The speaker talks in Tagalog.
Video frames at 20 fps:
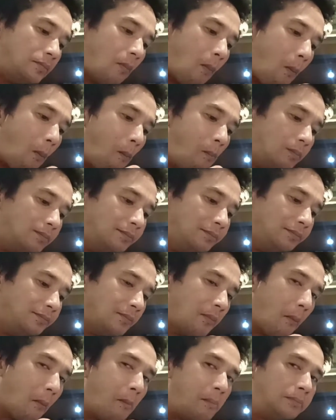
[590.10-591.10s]
iba eh
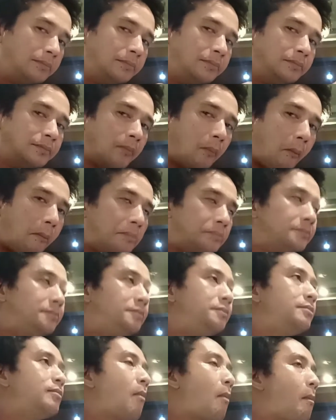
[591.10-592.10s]
bu sa
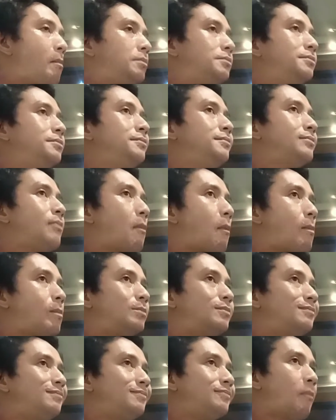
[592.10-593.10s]
susunod na video pa
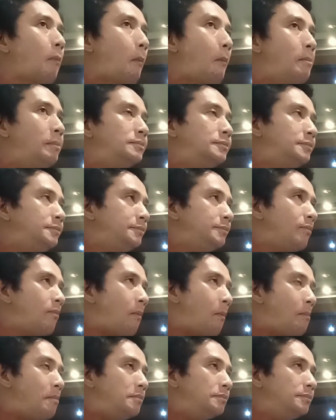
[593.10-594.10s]
sila available
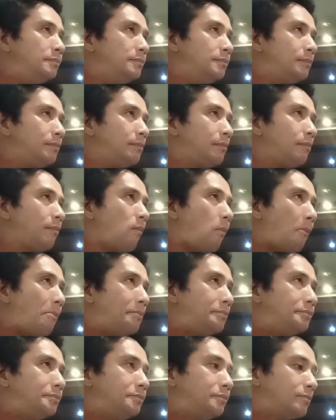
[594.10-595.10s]
kaya
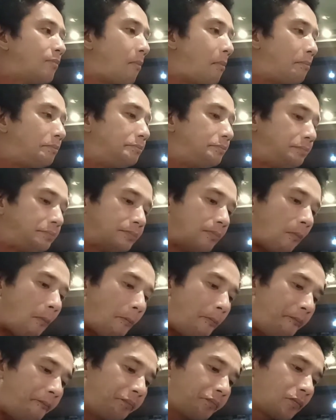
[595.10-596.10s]
ayan
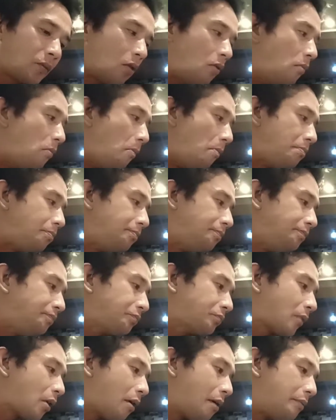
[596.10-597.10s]

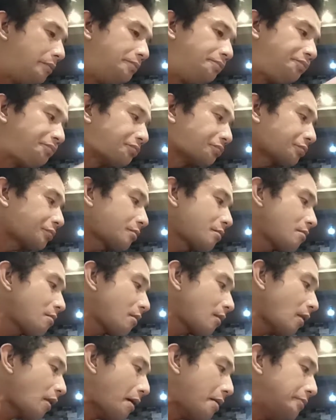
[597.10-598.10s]
solo flight ko muna
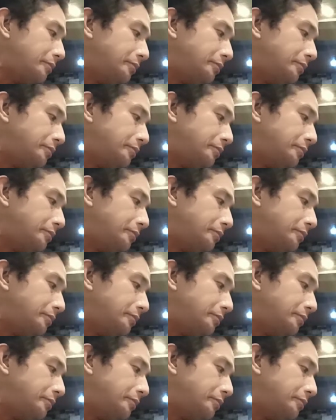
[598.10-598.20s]
mag